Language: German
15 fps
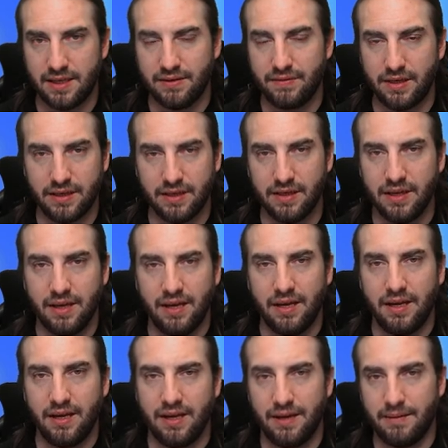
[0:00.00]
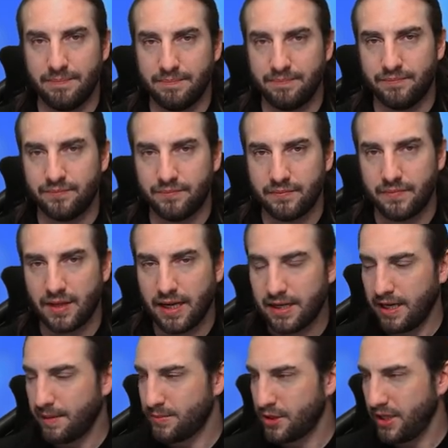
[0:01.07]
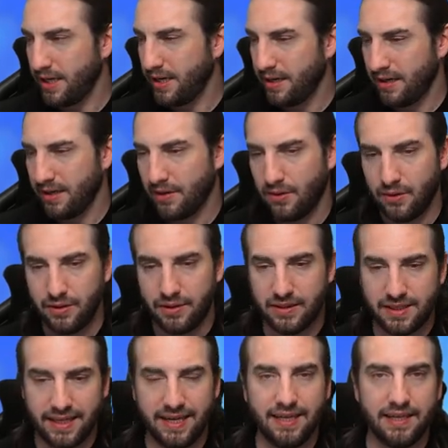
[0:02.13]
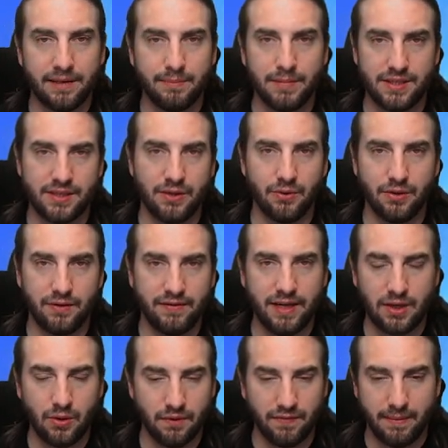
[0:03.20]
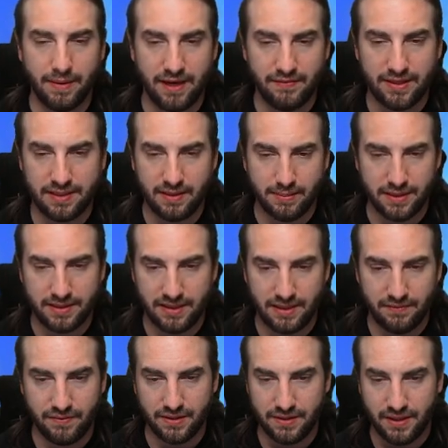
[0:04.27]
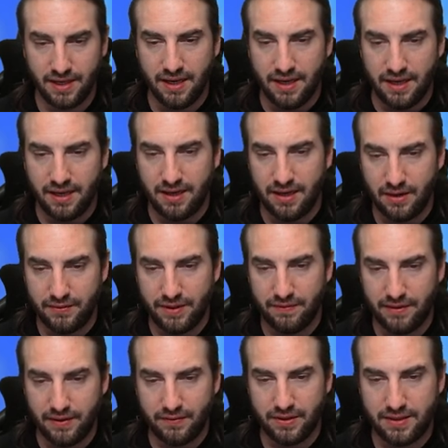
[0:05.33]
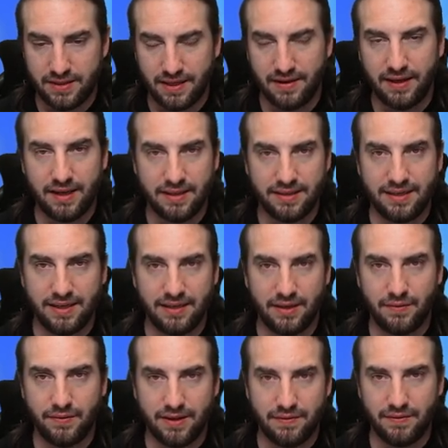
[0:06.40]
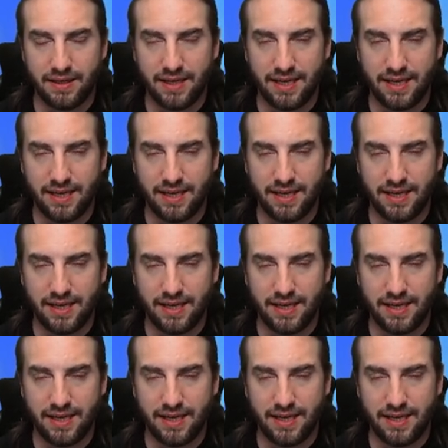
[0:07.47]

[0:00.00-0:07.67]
einfache ähm, Capture und Kill-Missionen. Da gucken wir mal, was da passieren wird. Äh, auf jeden Fall wird es da dann auf jeden Fall